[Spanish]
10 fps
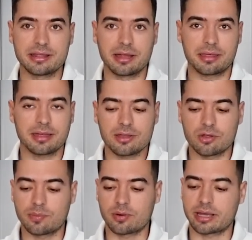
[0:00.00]
de
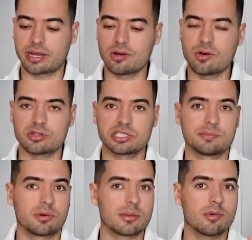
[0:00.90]
cerdo, porque no,
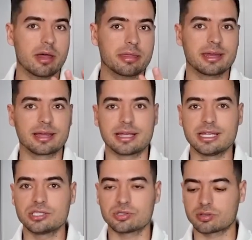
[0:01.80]
podemos hacer
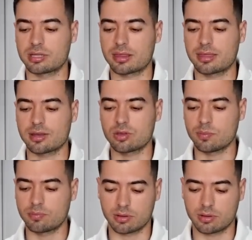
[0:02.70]
guisos de cerdo,